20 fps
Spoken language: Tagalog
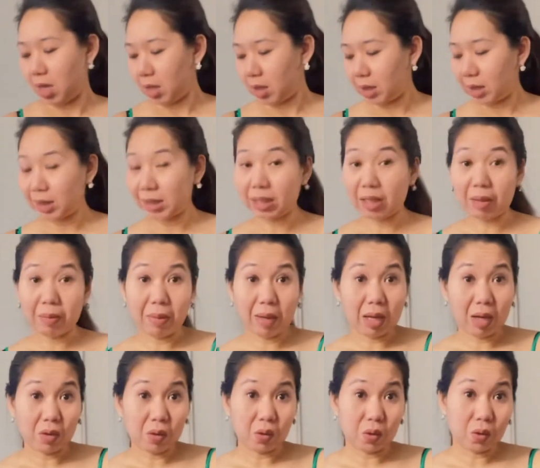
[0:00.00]

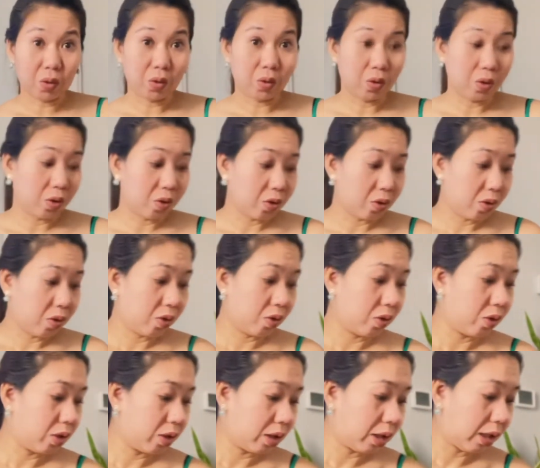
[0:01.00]
katrabaho ko
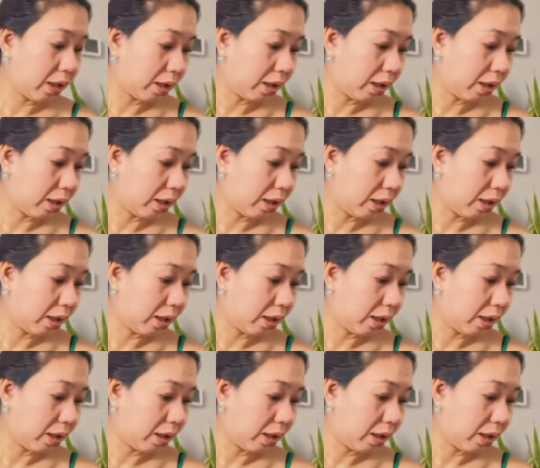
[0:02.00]
na